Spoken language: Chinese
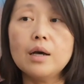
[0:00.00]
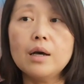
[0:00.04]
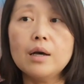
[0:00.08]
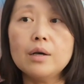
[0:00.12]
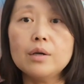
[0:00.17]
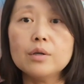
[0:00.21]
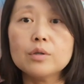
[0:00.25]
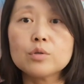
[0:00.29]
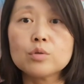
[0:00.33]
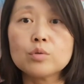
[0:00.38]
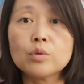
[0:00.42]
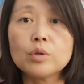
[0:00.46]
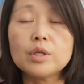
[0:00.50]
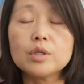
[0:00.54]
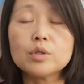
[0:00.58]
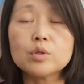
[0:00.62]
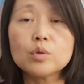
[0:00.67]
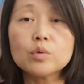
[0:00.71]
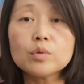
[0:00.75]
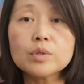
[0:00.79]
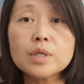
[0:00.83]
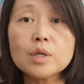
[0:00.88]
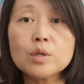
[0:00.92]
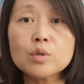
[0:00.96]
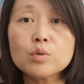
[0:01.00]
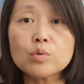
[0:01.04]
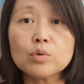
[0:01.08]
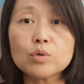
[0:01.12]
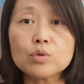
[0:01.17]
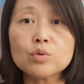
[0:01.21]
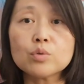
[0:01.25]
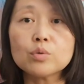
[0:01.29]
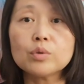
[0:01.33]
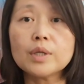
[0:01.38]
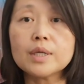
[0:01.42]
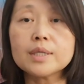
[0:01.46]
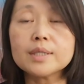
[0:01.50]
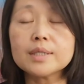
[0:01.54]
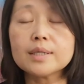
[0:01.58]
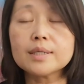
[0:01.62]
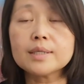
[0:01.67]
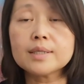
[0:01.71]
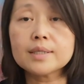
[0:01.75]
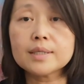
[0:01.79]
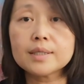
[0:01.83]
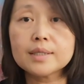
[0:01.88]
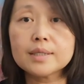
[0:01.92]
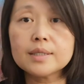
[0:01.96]
呃，所以综上所述呢，这
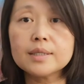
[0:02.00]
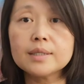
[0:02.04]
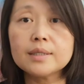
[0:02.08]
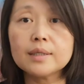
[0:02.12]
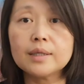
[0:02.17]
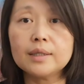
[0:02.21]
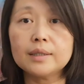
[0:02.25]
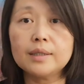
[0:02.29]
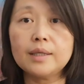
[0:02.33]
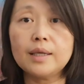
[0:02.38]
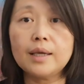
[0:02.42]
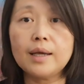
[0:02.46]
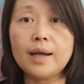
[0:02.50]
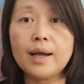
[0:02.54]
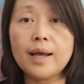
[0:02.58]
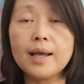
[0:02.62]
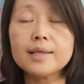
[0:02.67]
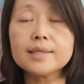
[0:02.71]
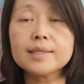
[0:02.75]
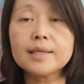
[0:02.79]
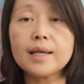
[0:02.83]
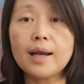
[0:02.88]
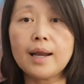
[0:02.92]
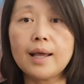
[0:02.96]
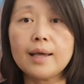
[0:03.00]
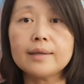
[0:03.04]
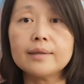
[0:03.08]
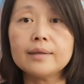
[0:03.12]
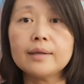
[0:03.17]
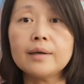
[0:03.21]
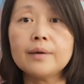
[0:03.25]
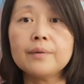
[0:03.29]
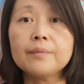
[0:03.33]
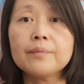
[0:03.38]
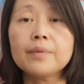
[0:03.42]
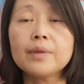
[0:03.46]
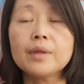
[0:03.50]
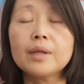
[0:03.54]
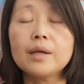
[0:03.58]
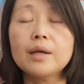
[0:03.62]
四个点看下来呢，